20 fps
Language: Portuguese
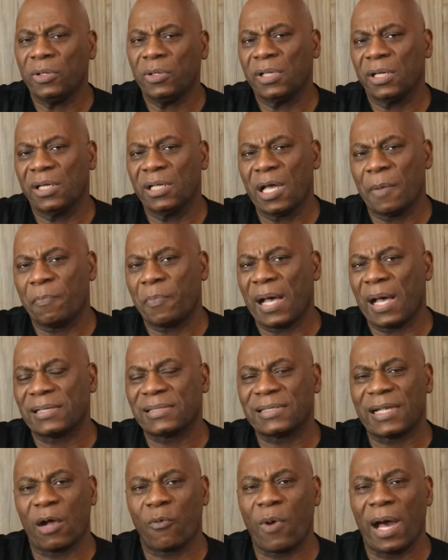poderia
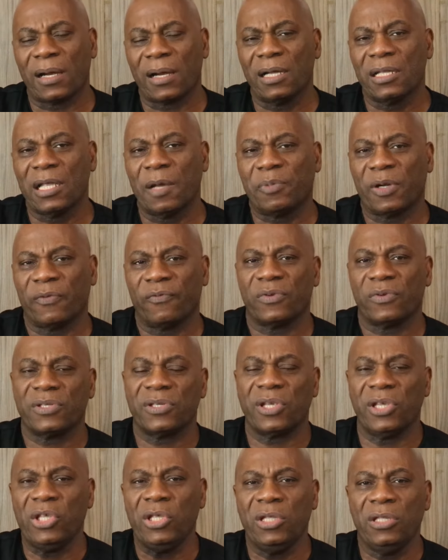passar guaranha para
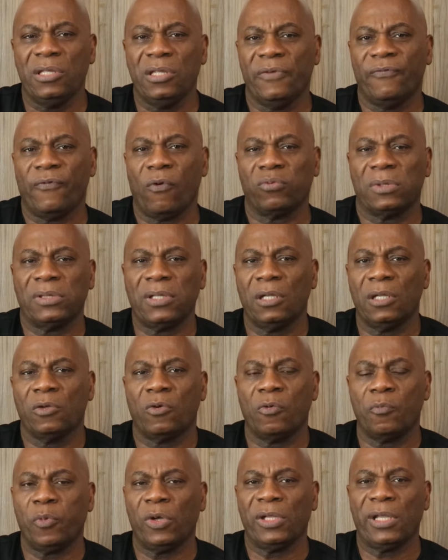você indo e
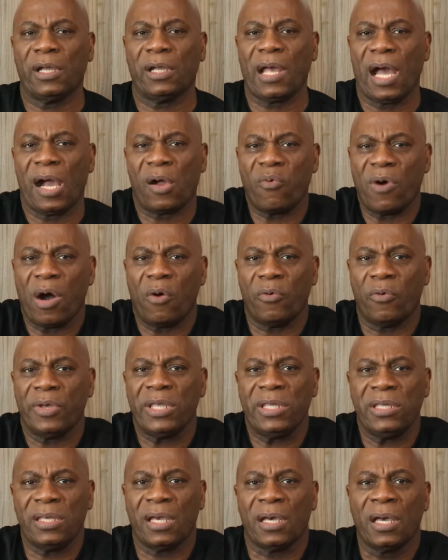voltando com o polegar, com a
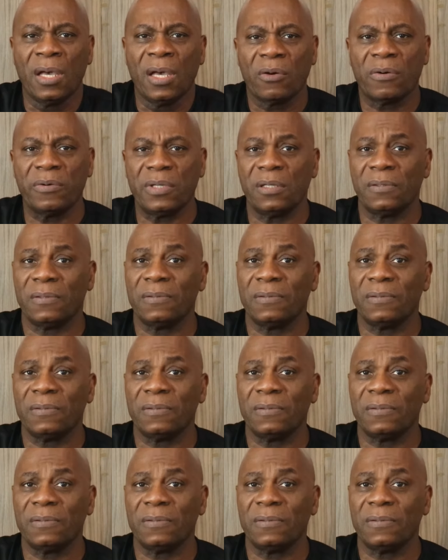unha, com...